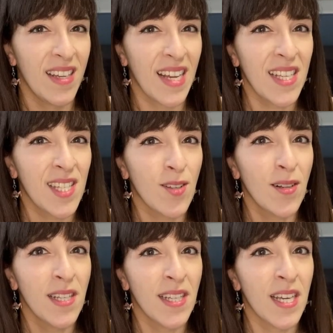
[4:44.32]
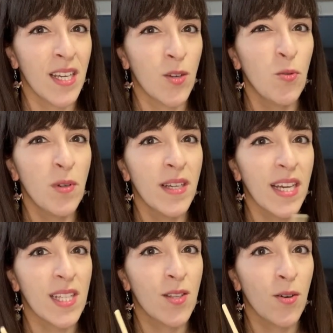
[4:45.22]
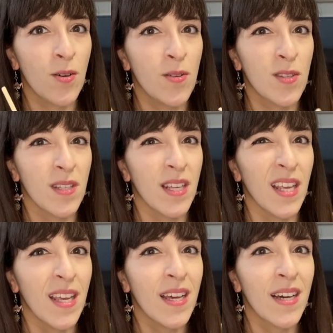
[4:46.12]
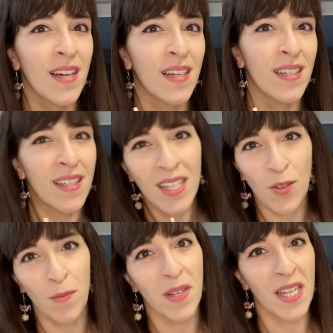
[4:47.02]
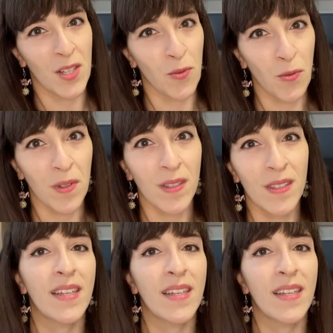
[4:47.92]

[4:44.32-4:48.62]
Das solltet ihr in guten Restaurants eher nicht unbedingt tun,